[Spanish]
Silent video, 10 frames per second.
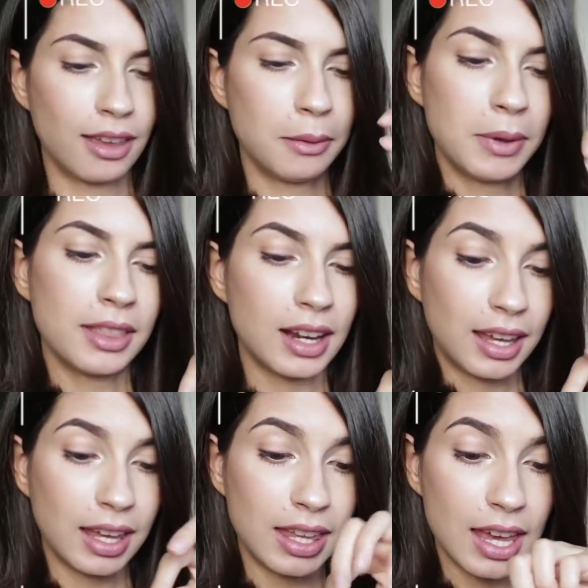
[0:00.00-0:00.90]
Y mientras
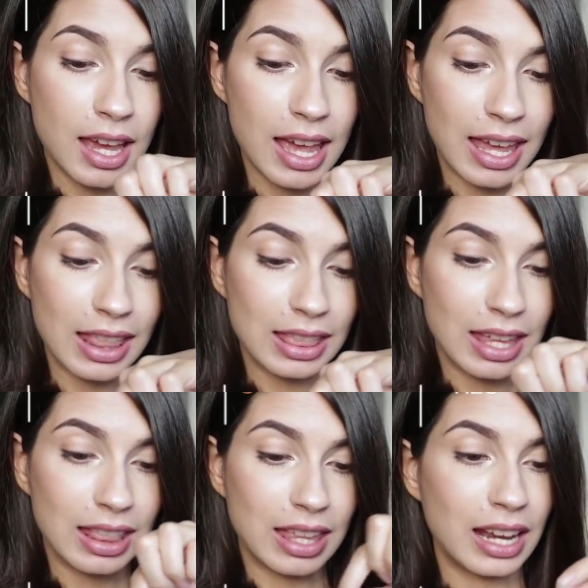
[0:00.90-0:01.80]
que llega,
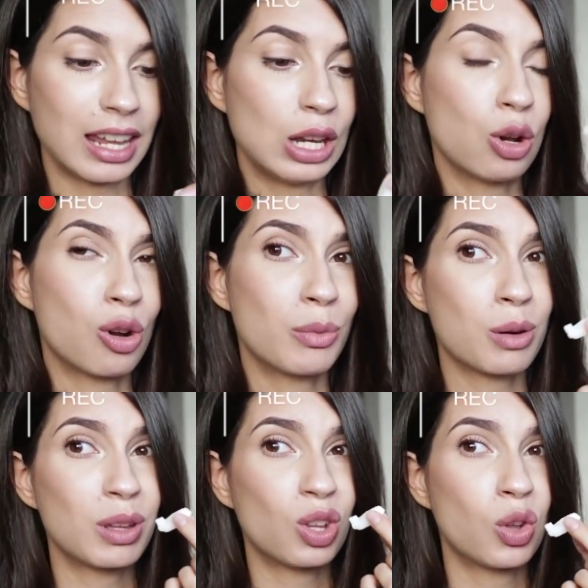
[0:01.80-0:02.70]
intentaré no
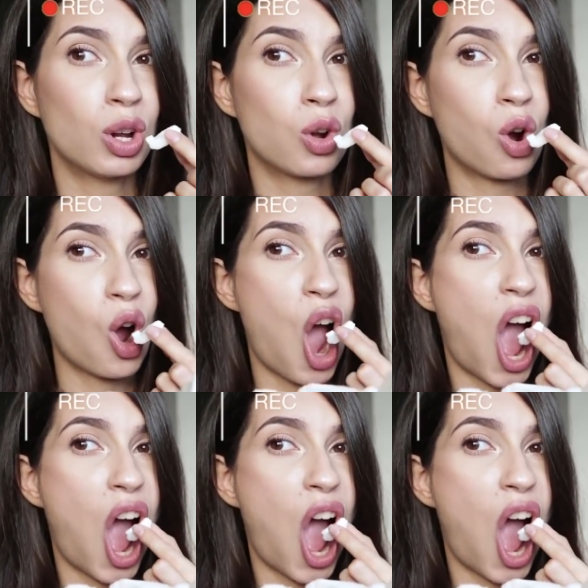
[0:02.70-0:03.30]
comerme todo el coco.